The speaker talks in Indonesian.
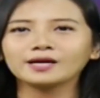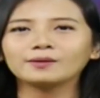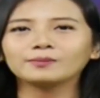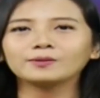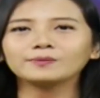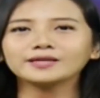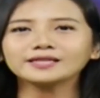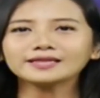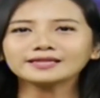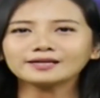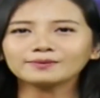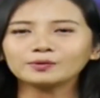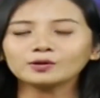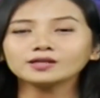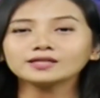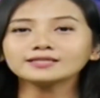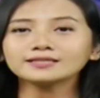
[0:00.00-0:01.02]
meminta
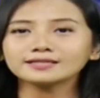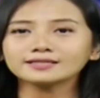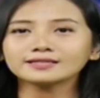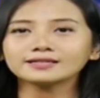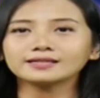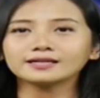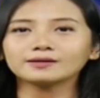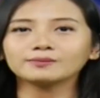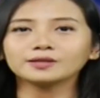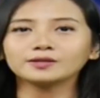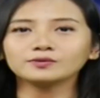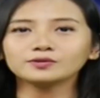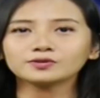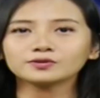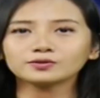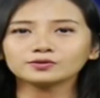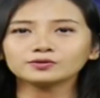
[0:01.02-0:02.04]
polisi segera
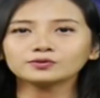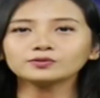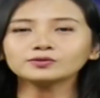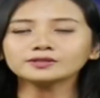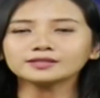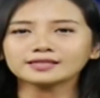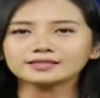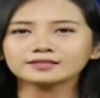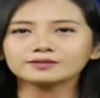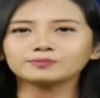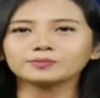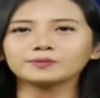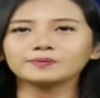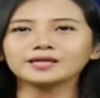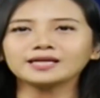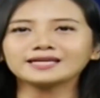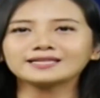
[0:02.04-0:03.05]
mengusut tuntas
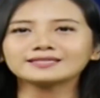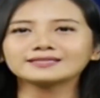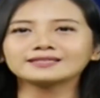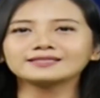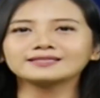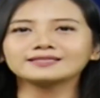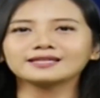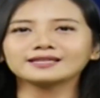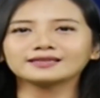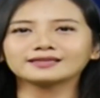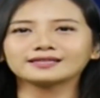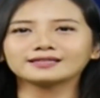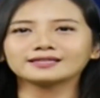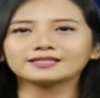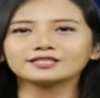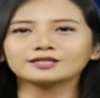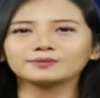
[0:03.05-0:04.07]
pemilik senjata
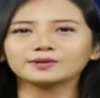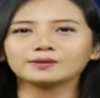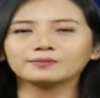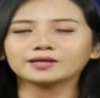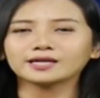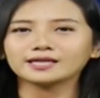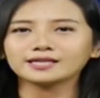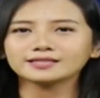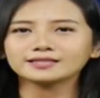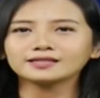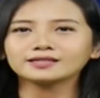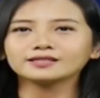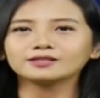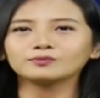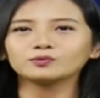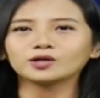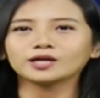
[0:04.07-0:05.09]
tajam yang berhasil
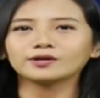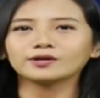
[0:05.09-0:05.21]
ditemukan